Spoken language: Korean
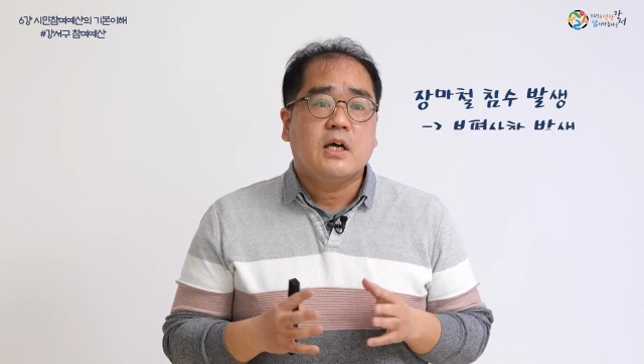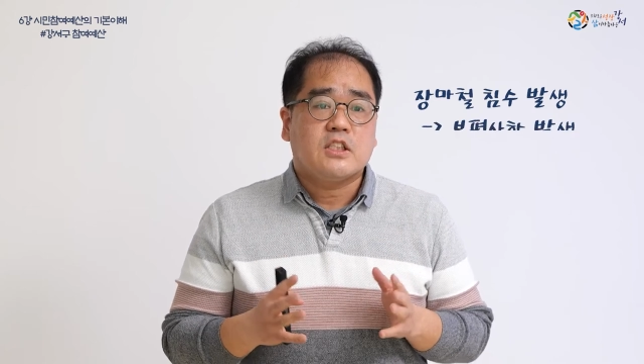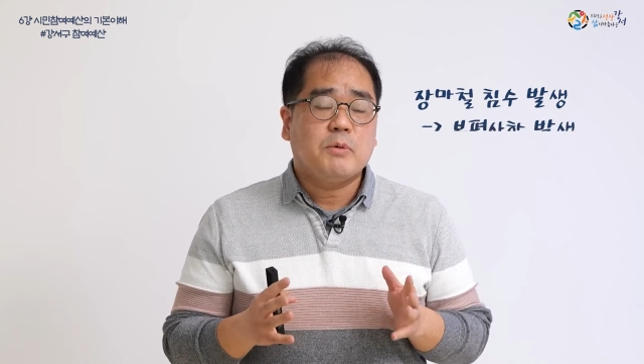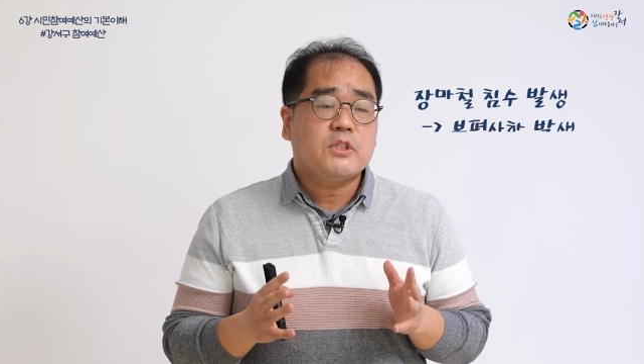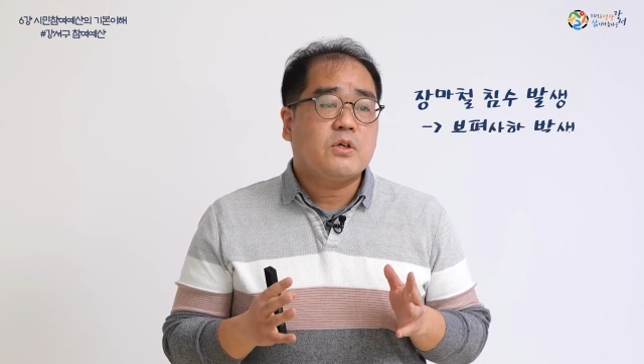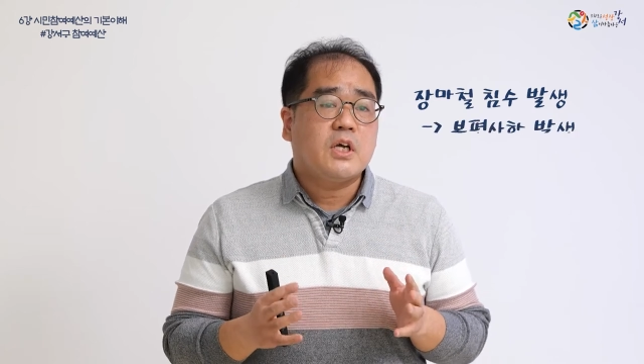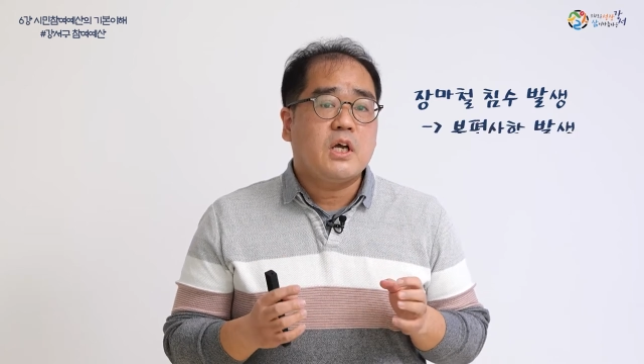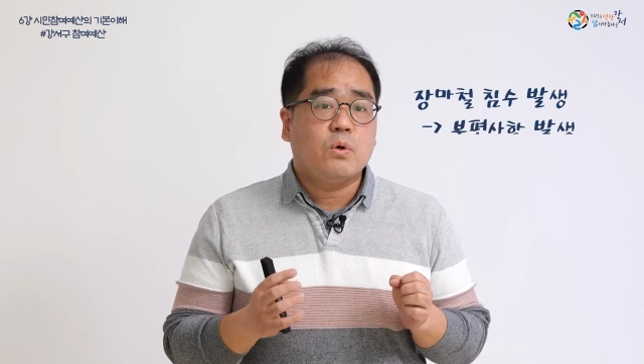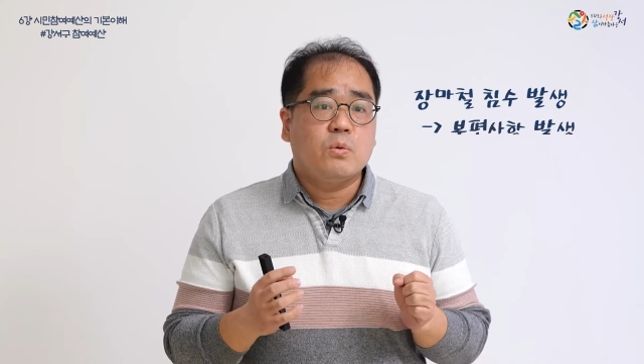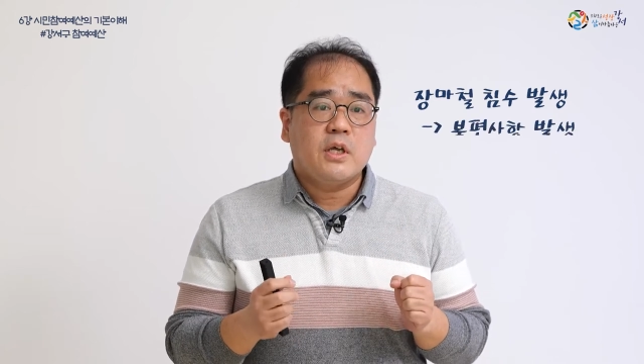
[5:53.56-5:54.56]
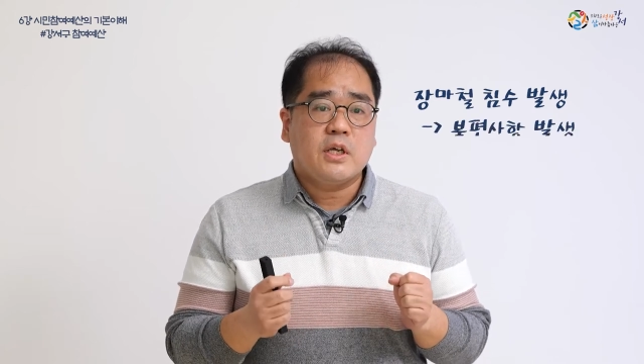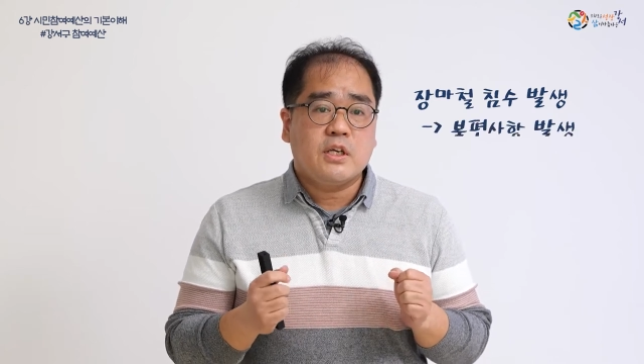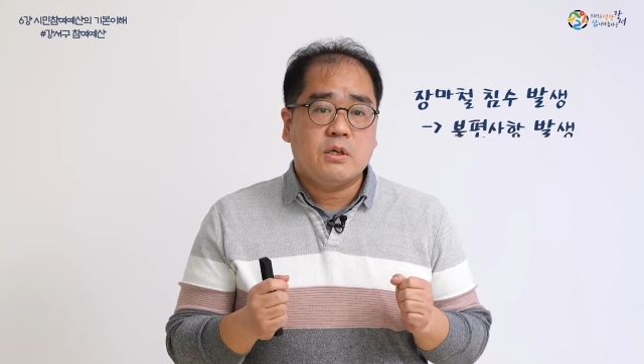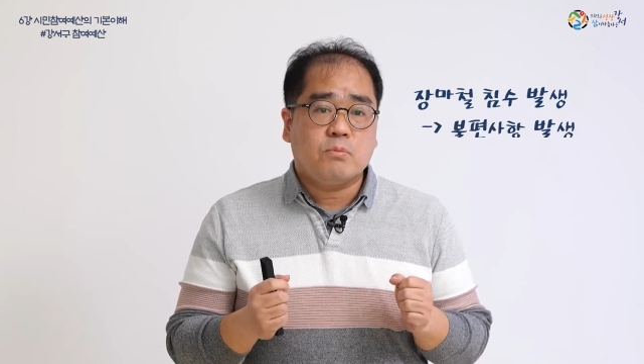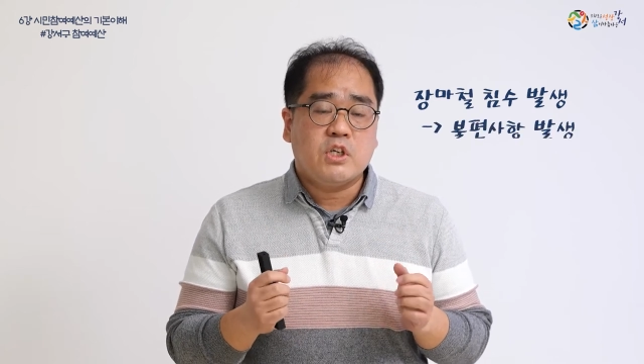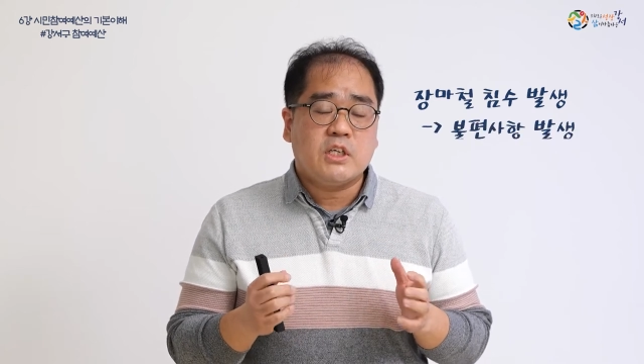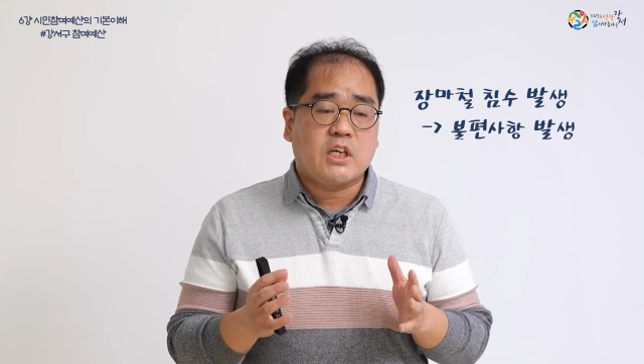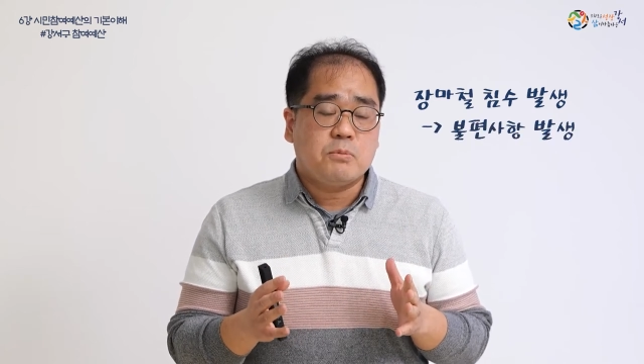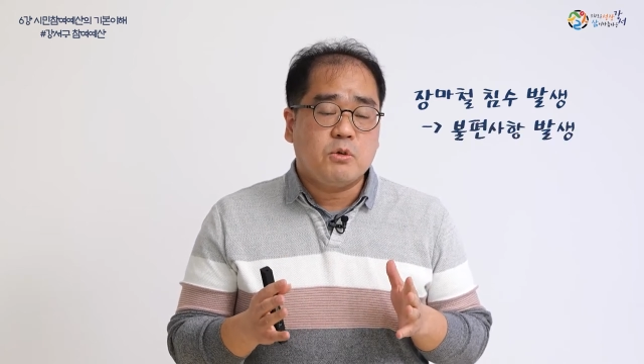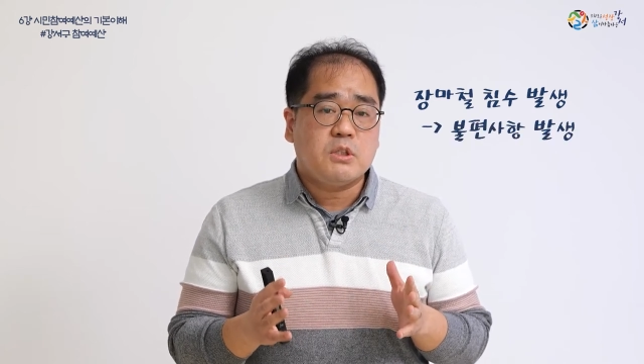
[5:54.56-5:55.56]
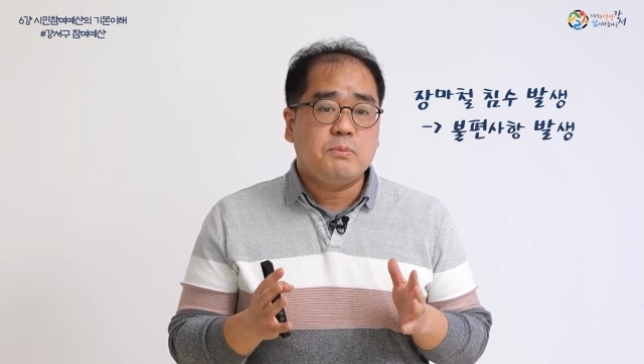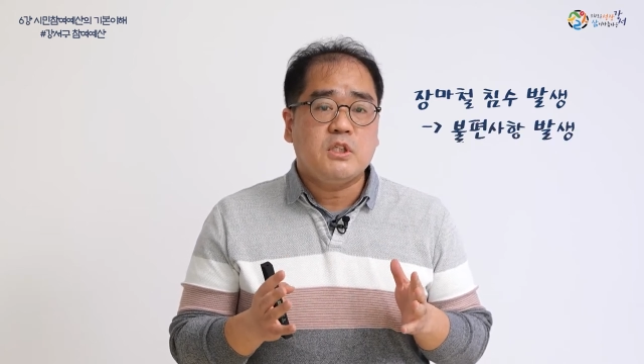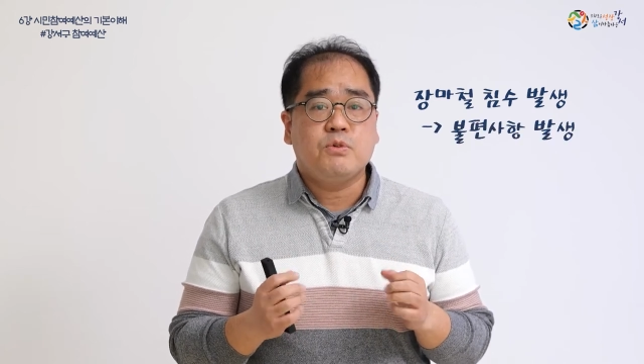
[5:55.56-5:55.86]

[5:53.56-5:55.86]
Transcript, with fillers: 장마철에 동네 길이 물에 잠기면 시민들